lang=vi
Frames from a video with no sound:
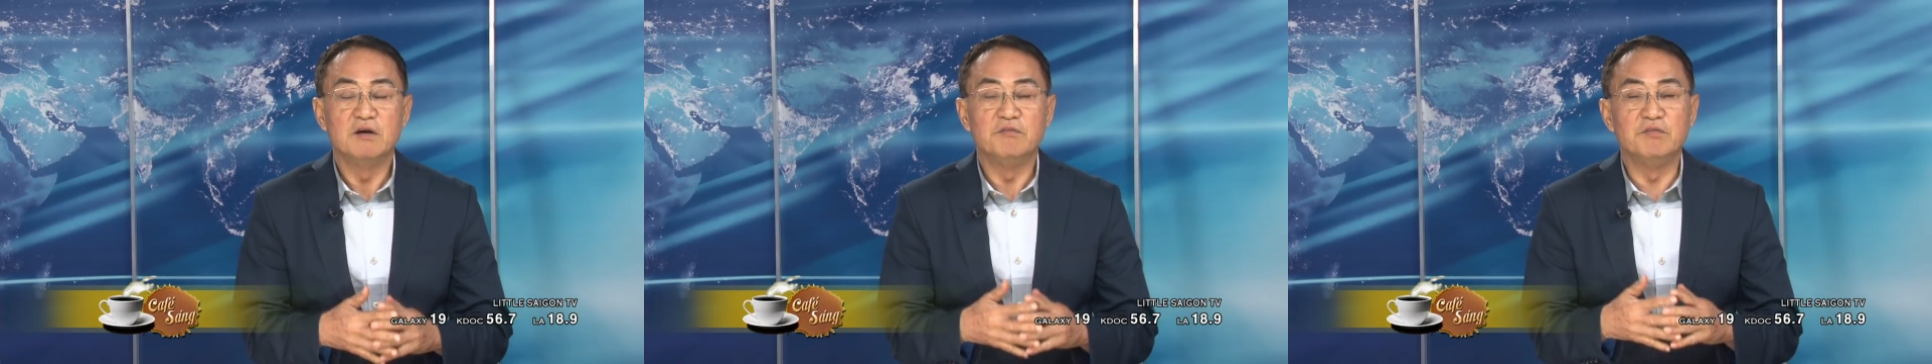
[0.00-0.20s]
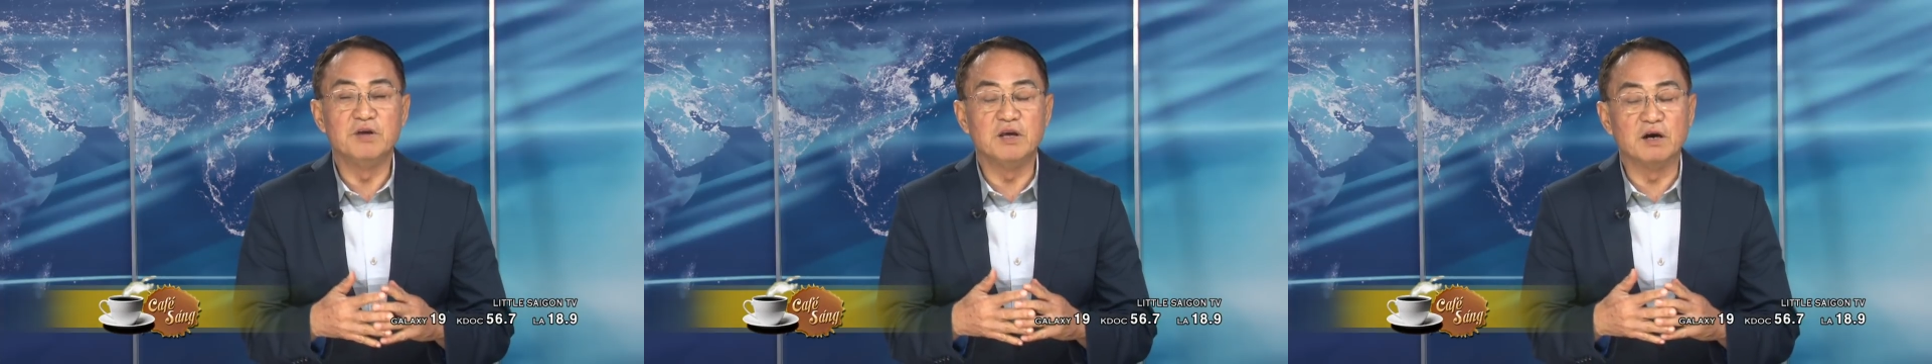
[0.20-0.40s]

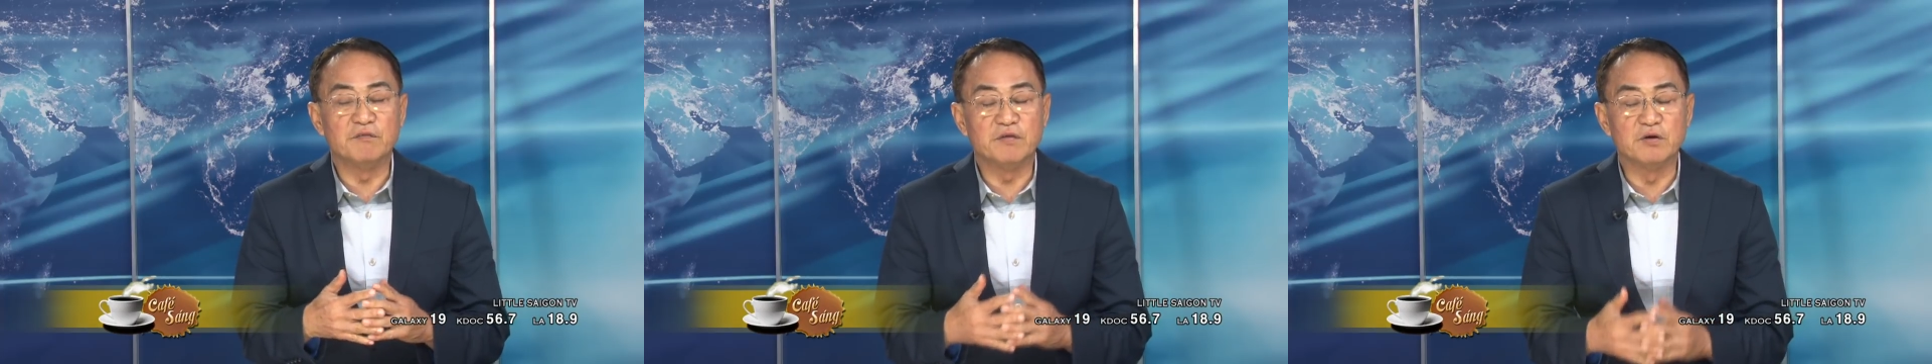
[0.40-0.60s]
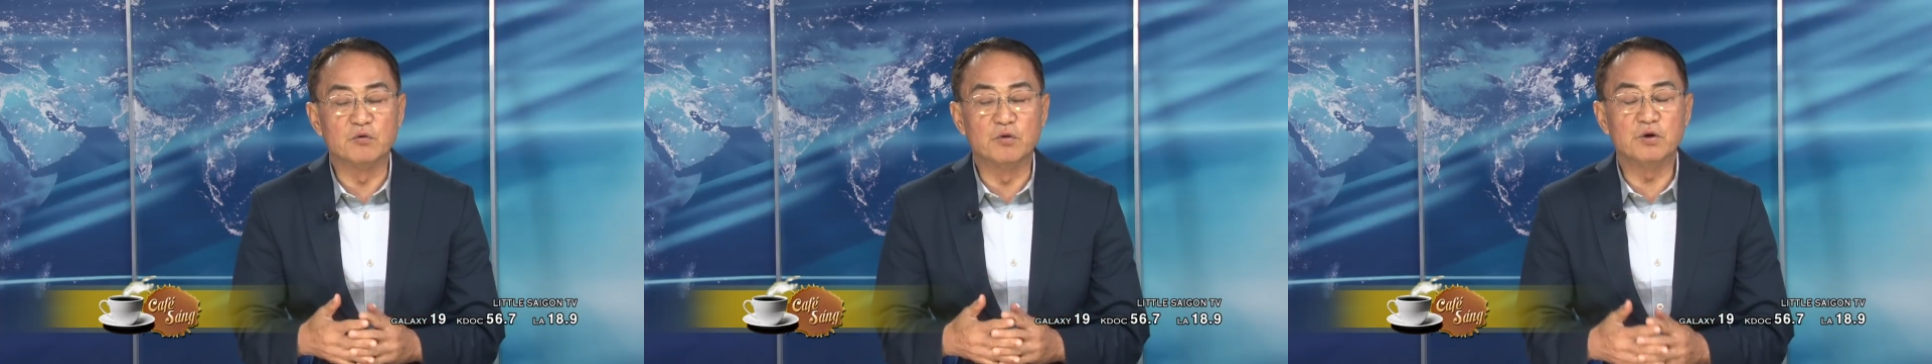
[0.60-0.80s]
Vì ở
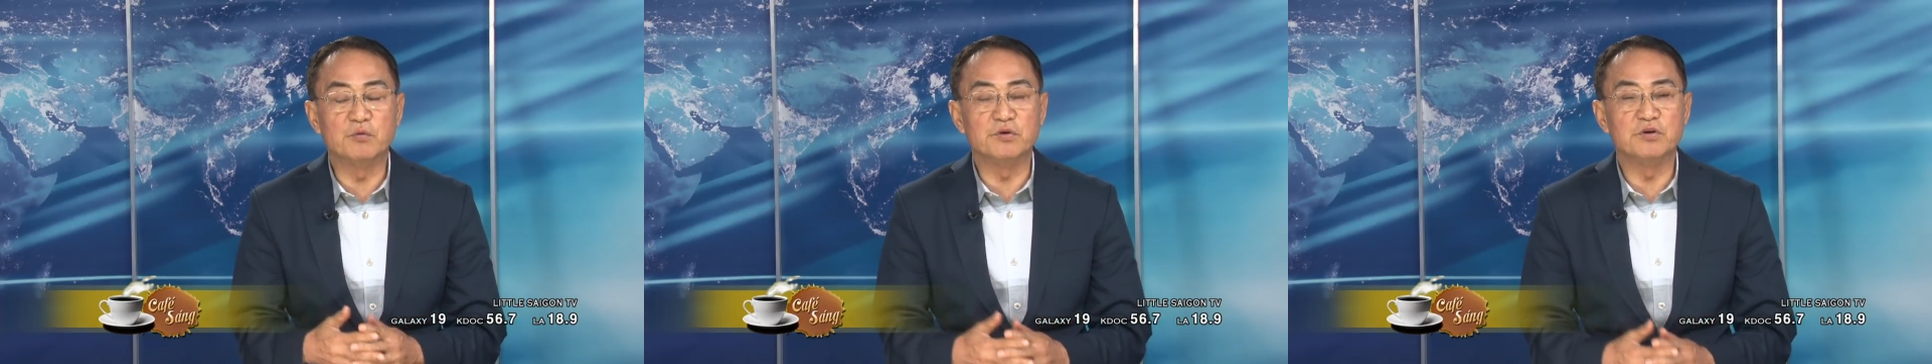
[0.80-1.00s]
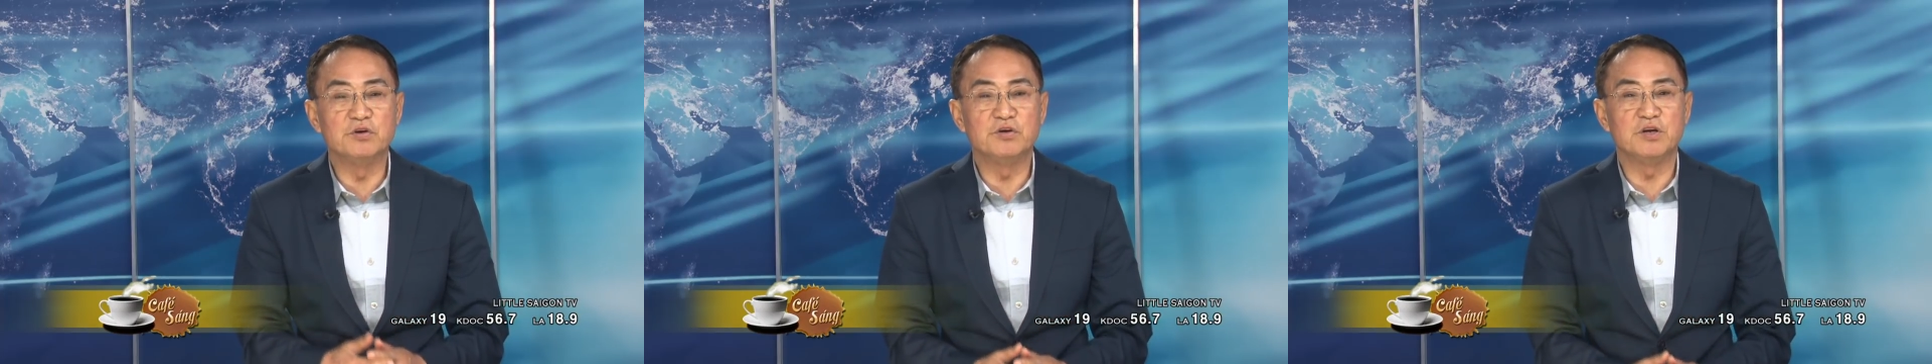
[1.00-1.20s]
phần cuối
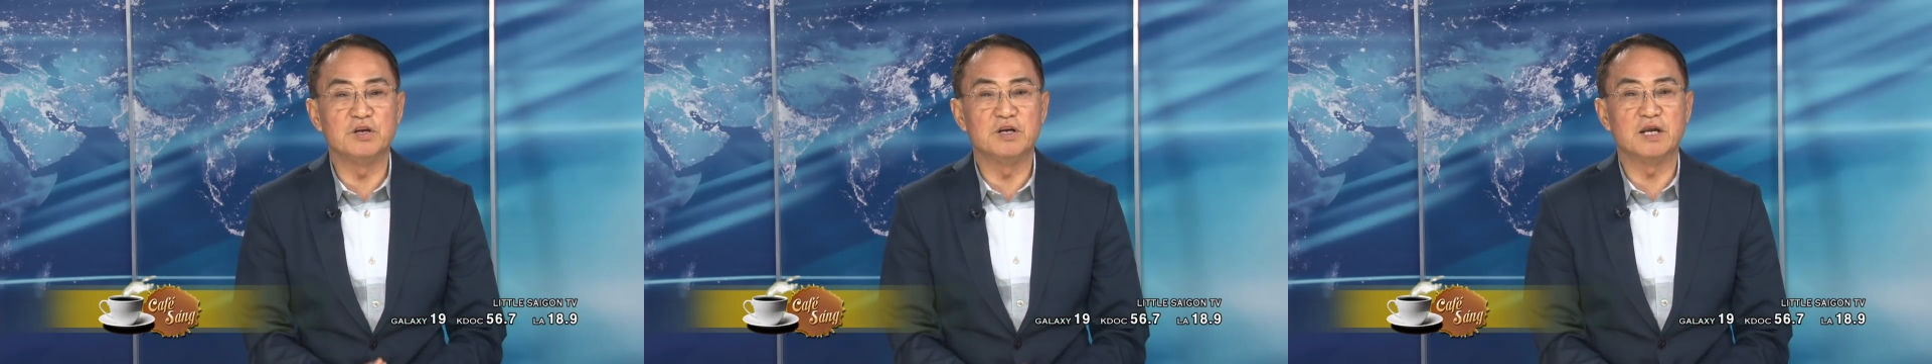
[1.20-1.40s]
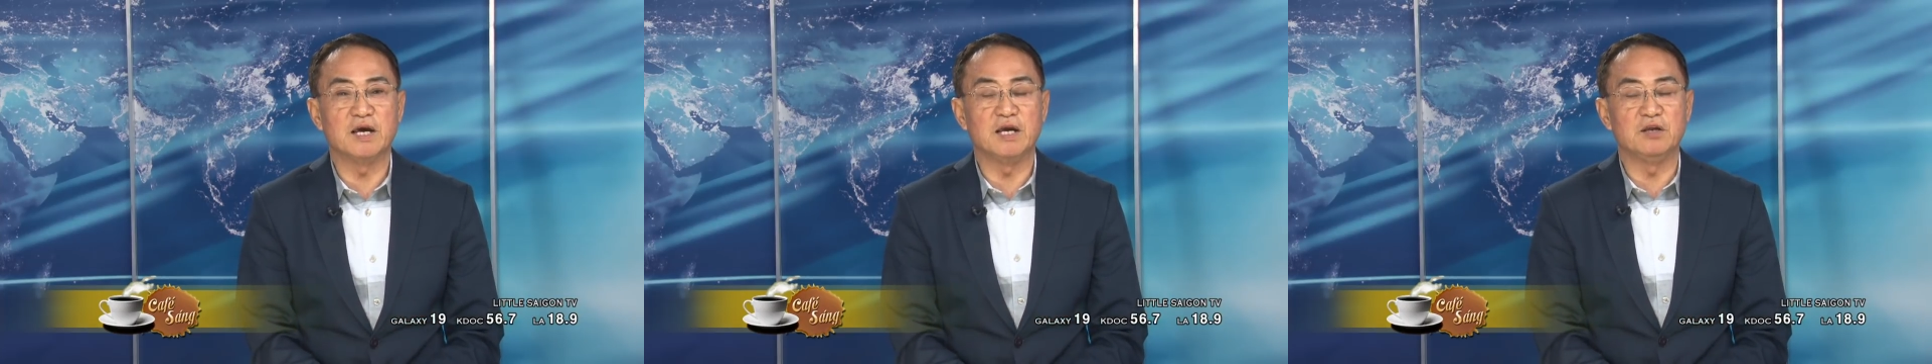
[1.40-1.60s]
của chương
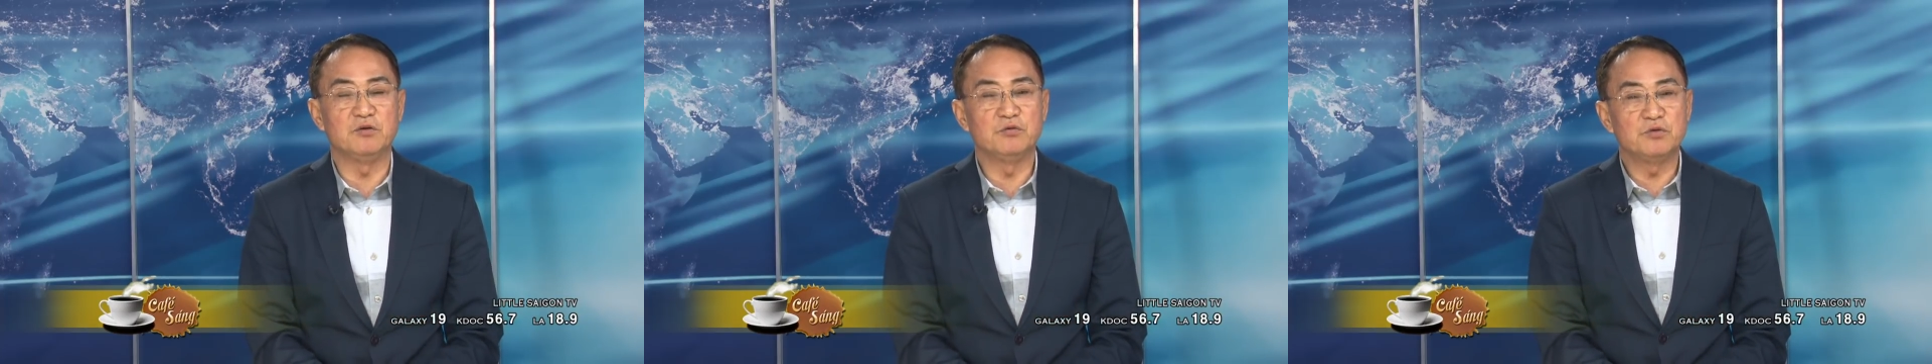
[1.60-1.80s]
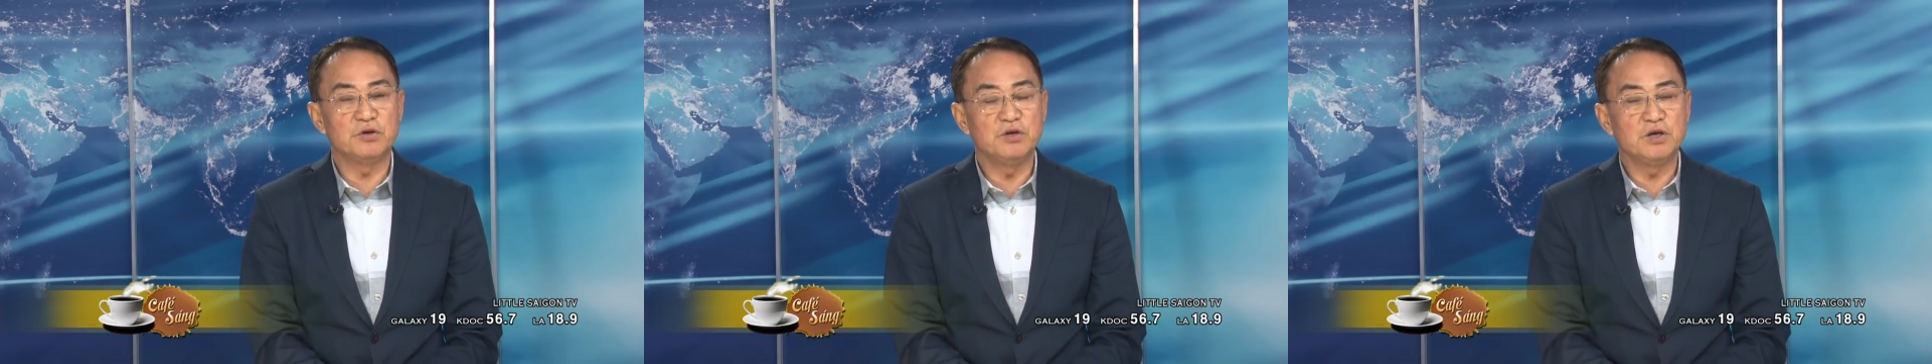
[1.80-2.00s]
trình này chúng tôi